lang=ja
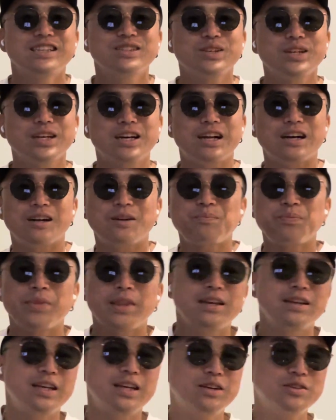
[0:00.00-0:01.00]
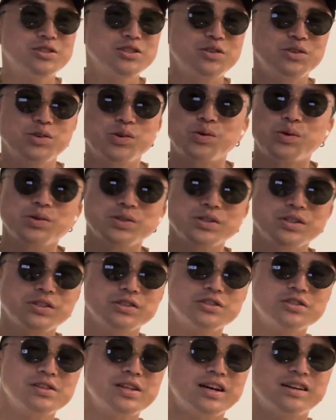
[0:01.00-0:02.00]
そうだから陸上の交
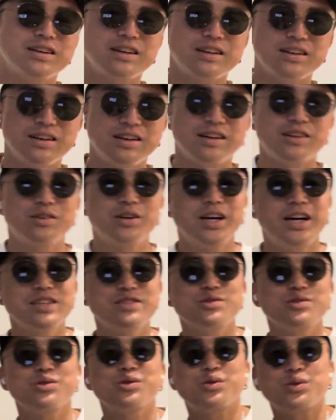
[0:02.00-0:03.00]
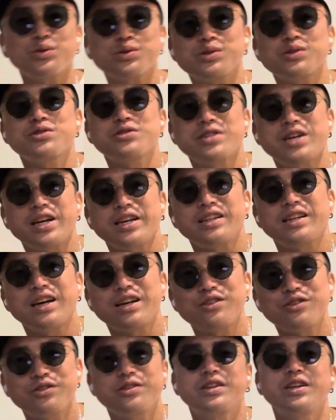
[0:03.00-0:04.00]
通手段から海上の交通手段にな
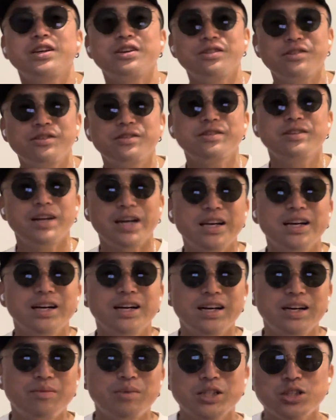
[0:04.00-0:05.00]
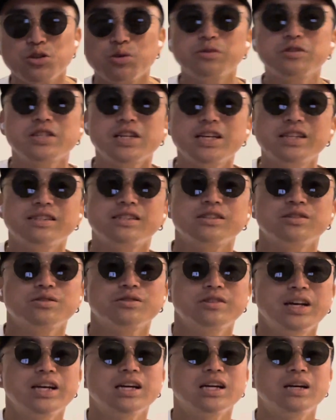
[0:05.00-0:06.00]
るっていうのぐらいが、まあ、ジョブチェンジする
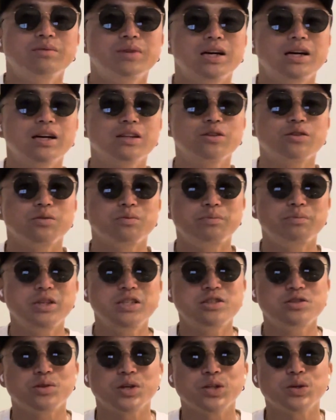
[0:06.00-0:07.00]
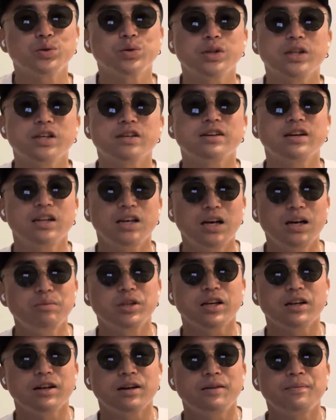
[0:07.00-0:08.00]
ぐらいが、まあ、あとミッションが残ってるかなみ
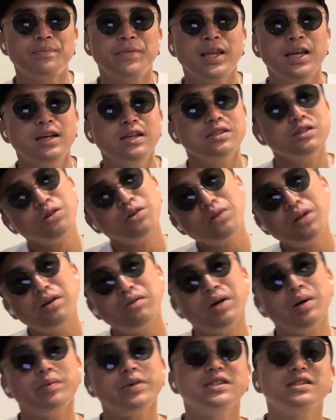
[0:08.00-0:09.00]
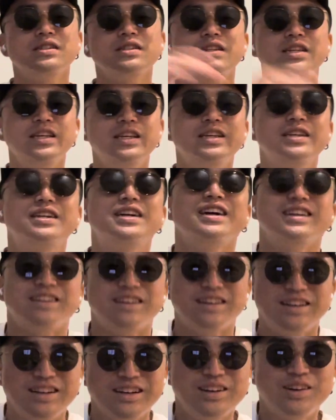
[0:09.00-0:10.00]
たいな空は別にいいか
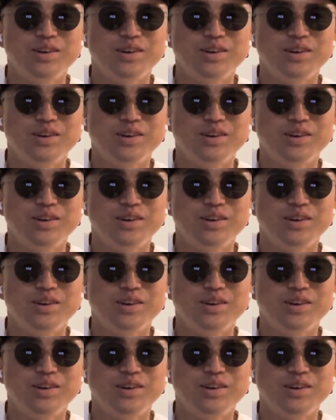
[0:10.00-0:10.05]
な